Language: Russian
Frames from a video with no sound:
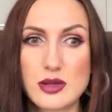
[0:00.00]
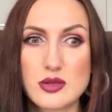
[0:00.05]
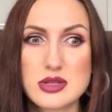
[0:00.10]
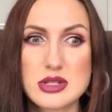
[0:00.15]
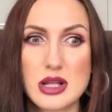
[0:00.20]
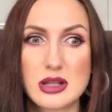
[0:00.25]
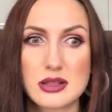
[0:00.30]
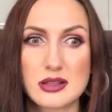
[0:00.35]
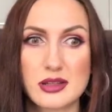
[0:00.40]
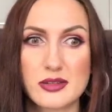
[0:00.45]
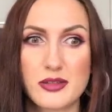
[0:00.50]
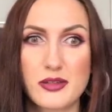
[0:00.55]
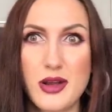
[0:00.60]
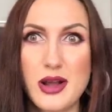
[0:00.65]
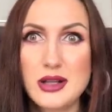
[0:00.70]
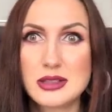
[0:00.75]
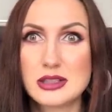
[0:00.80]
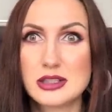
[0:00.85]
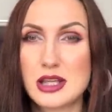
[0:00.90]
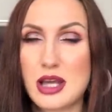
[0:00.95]
узнала этот
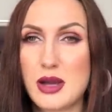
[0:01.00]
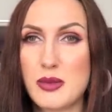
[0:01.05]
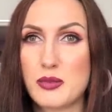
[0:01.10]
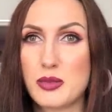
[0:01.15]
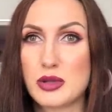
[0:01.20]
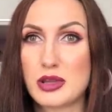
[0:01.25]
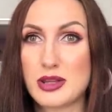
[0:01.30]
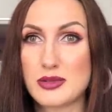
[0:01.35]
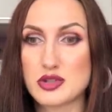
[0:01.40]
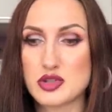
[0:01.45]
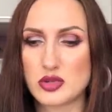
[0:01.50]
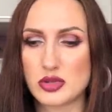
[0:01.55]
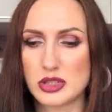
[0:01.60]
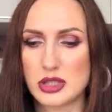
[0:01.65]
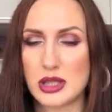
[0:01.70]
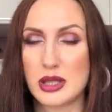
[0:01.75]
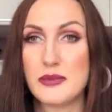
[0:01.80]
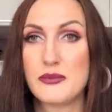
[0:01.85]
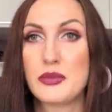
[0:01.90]
факт, я была в шоке.